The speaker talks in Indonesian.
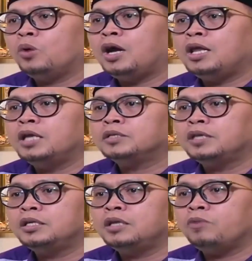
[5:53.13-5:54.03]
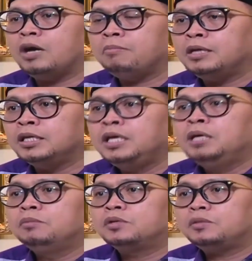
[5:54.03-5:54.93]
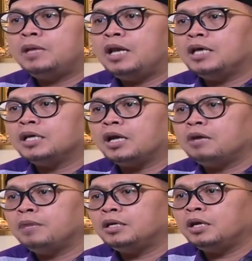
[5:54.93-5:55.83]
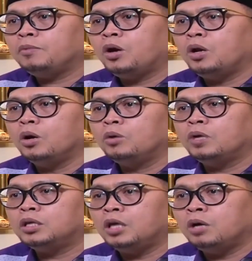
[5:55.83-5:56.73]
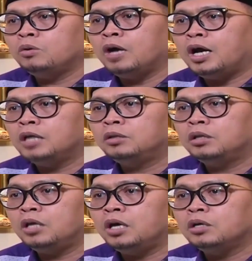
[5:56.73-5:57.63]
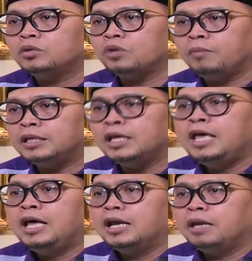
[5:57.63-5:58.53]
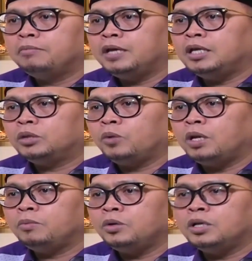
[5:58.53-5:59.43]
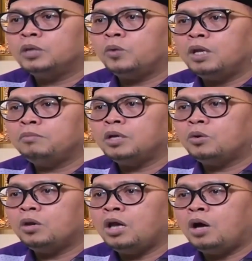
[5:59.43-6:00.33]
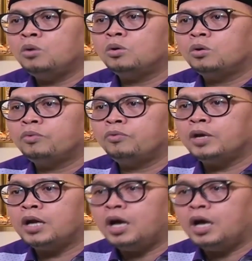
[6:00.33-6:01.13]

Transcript: wa ala ali sayyidina Muhammad. Bismillahirrahmanirrahim. Qul huwallahu ahad, Allahu samad, lam yalid wa lam yulad wa lam yakul lahu kufuwan